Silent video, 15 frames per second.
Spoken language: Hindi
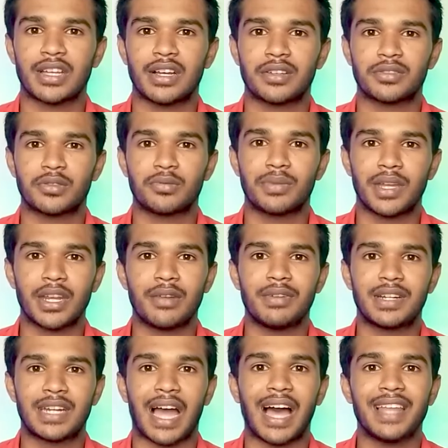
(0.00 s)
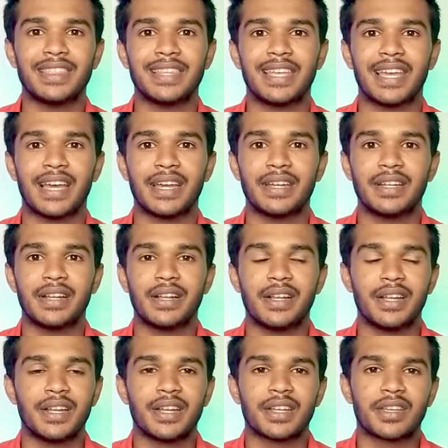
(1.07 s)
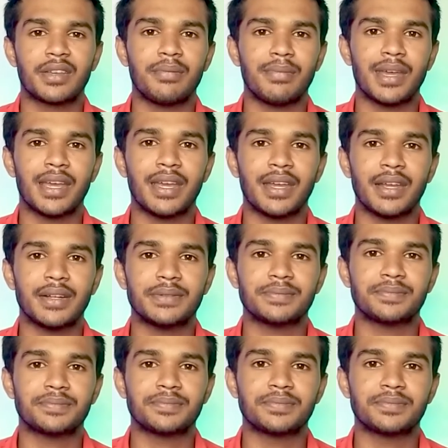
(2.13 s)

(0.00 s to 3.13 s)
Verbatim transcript: था तो मैंने अभी ठान लिया है कि मैं